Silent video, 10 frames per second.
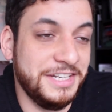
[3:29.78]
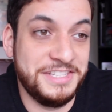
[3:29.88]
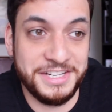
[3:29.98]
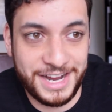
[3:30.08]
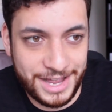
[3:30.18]

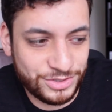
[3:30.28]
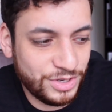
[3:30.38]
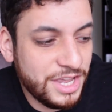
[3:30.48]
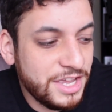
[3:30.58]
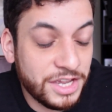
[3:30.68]
nesse caso.
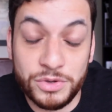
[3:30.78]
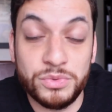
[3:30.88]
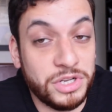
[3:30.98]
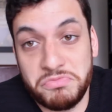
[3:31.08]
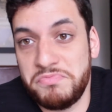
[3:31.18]

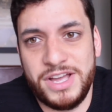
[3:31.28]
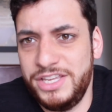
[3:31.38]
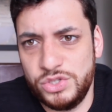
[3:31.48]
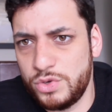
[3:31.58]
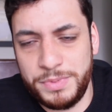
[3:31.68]
Eu não
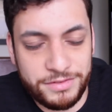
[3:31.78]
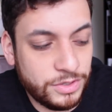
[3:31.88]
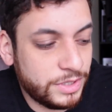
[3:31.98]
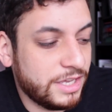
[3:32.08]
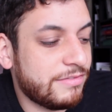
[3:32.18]
arrisco
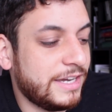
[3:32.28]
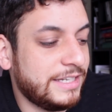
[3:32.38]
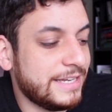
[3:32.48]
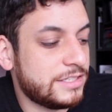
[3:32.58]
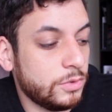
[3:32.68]
prever o que, vai
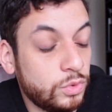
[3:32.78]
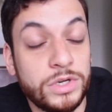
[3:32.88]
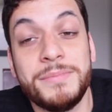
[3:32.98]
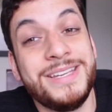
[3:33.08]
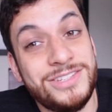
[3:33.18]
dar essa
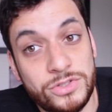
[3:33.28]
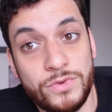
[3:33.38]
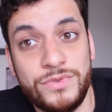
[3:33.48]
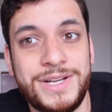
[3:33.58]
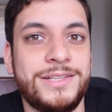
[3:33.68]
altura, mas
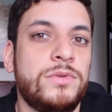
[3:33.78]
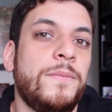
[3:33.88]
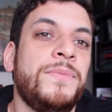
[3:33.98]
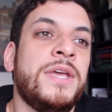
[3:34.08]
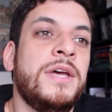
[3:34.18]
isso é um
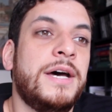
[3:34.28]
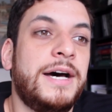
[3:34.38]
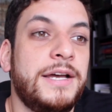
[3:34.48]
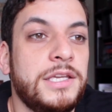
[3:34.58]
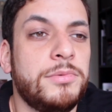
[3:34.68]
fato
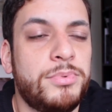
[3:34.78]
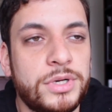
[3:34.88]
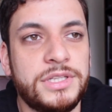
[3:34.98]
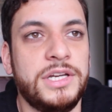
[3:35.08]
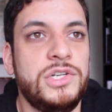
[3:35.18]
uh,
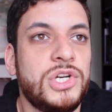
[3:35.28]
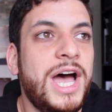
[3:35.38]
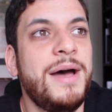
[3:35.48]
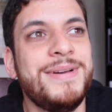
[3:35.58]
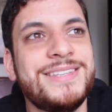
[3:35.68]
importante.
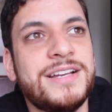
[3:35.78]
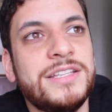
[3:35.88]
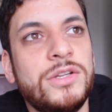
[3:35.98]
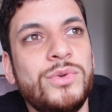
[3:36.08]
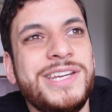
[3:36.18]
Ah, mas a
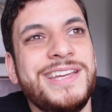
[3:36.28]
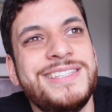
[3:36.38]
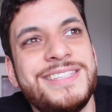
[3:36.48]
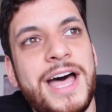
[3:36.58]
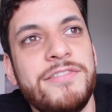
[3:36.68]
Catalunha é
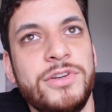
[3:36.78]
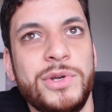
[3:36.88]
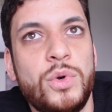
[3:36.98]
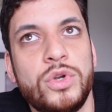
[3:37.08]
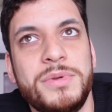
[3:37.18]

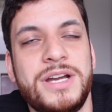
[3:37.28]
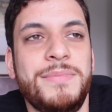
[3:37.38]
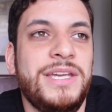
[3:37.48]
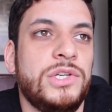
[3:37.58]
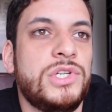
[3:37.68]
estável
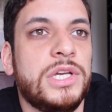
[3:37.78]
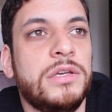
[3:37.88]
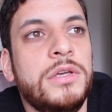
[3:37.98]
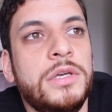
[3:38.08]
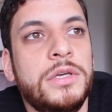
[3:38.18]
economicamente?